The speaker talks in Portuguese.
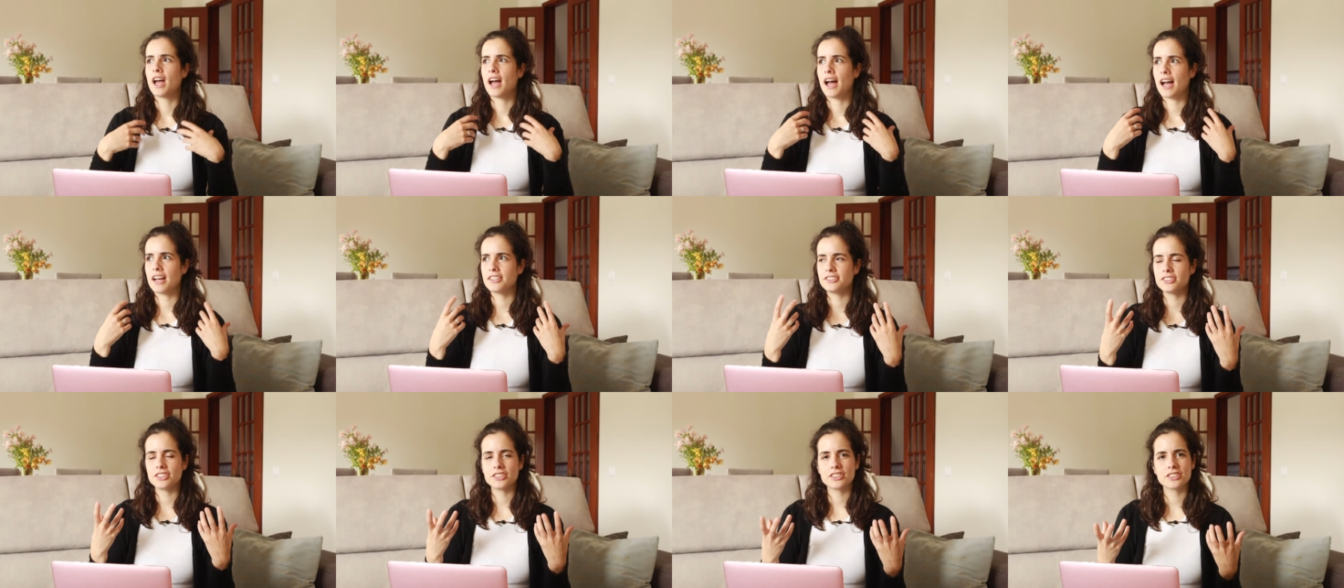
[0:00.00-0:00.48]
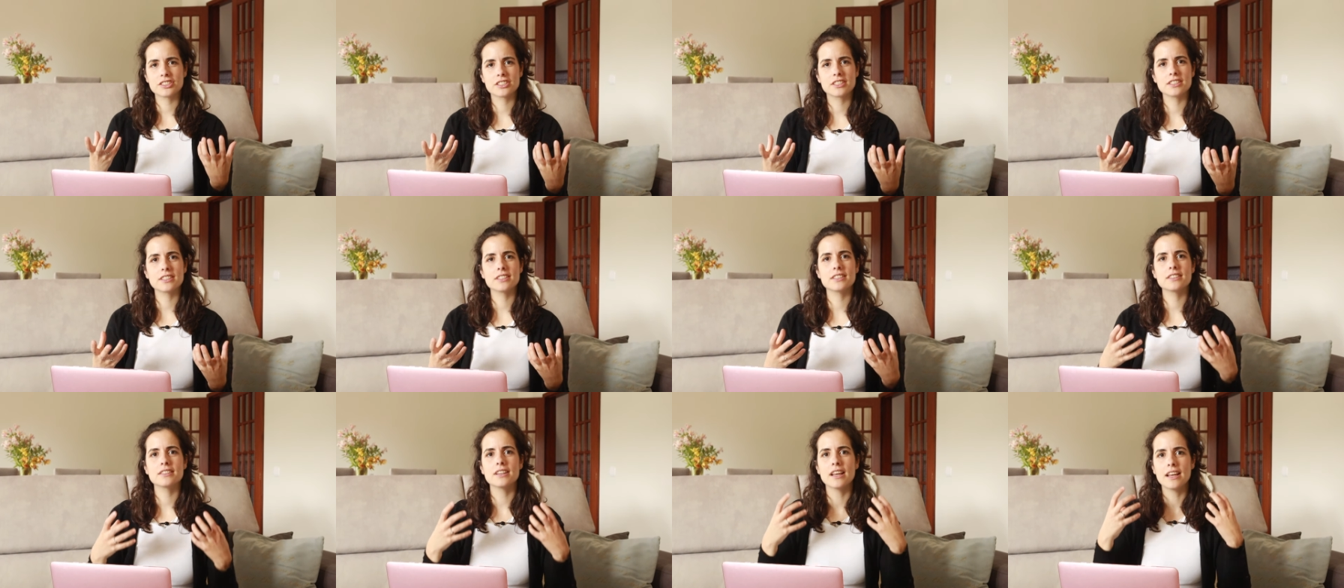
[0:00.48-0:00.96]
Achas
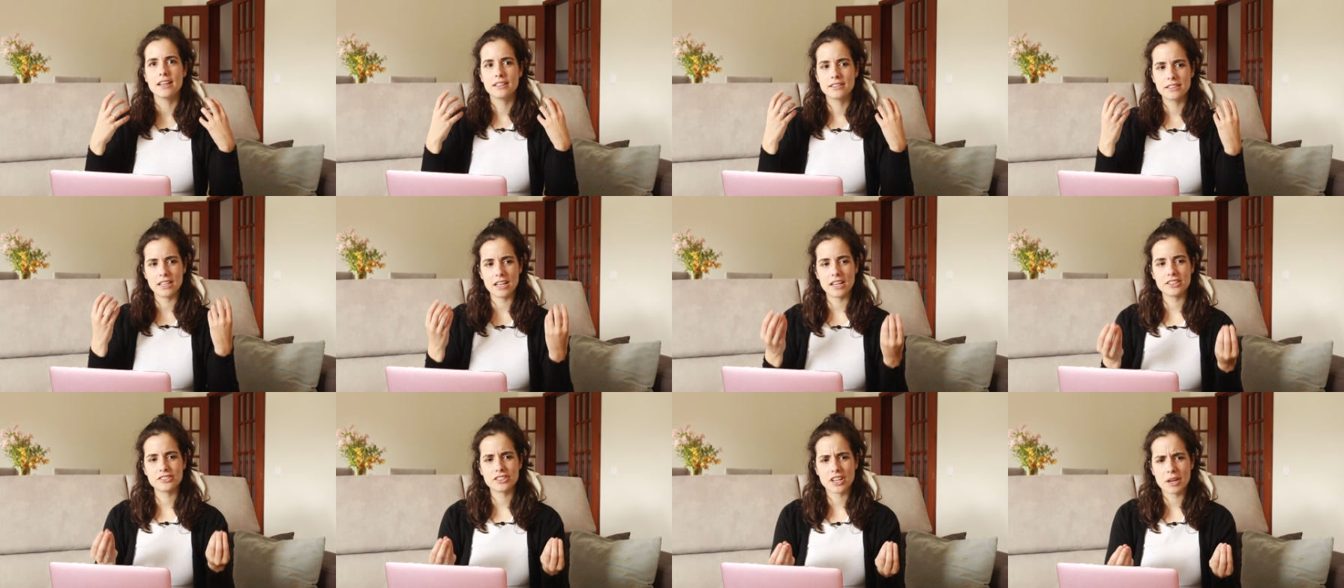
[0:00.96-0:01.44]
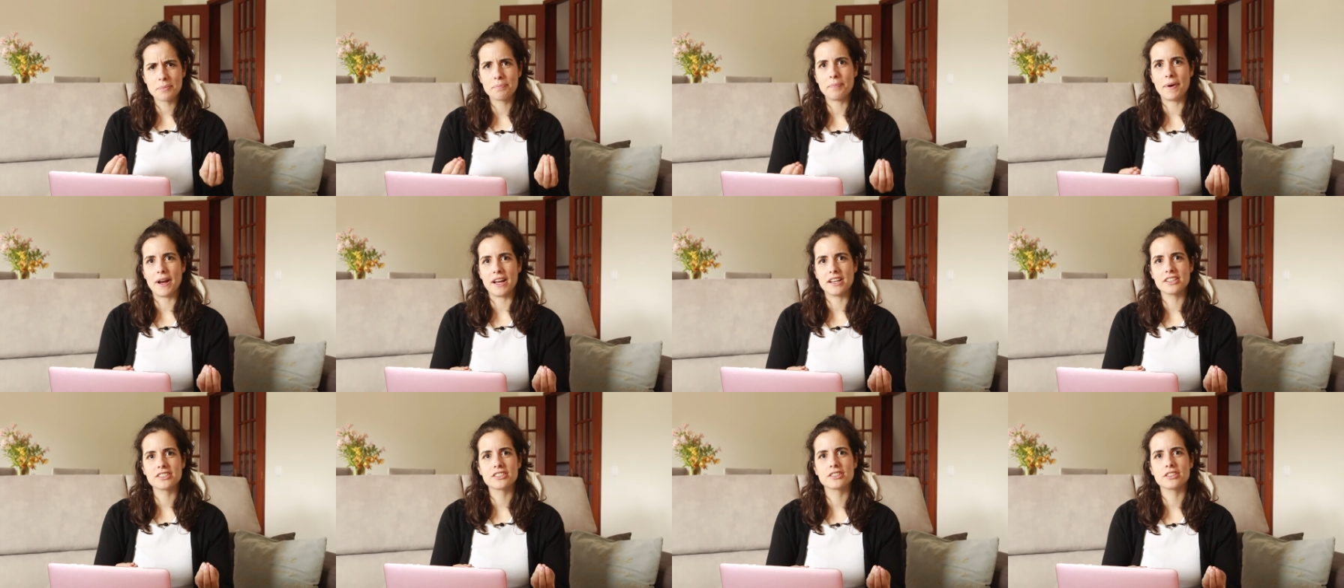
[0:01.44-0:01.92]
que és
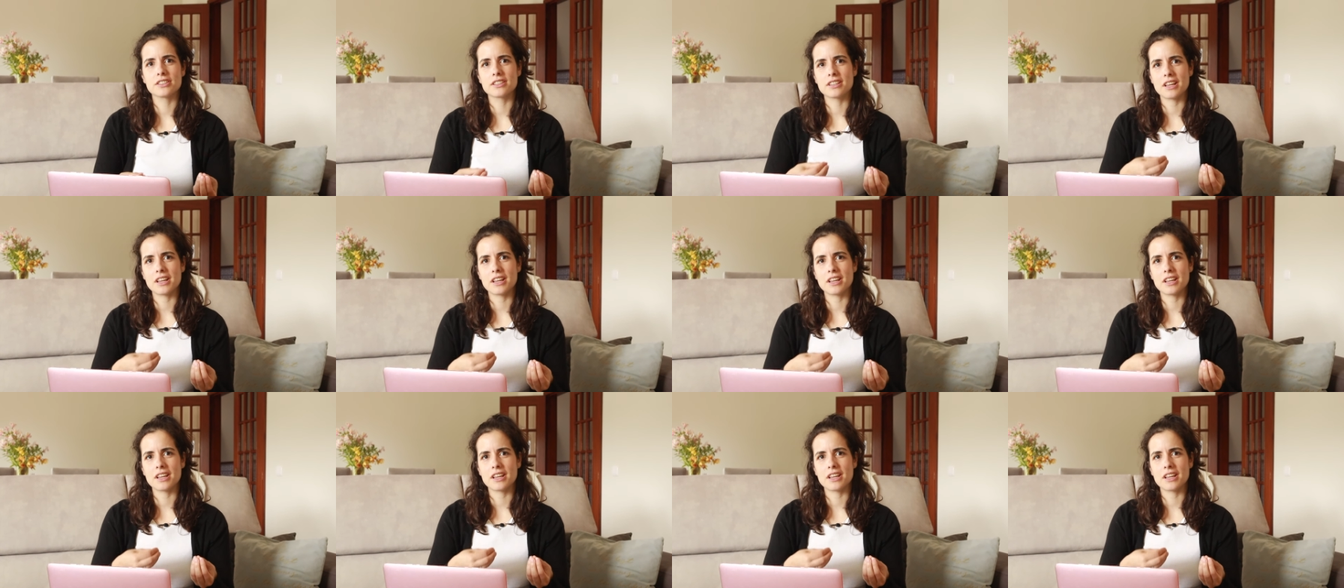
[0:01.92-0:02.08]
capaz de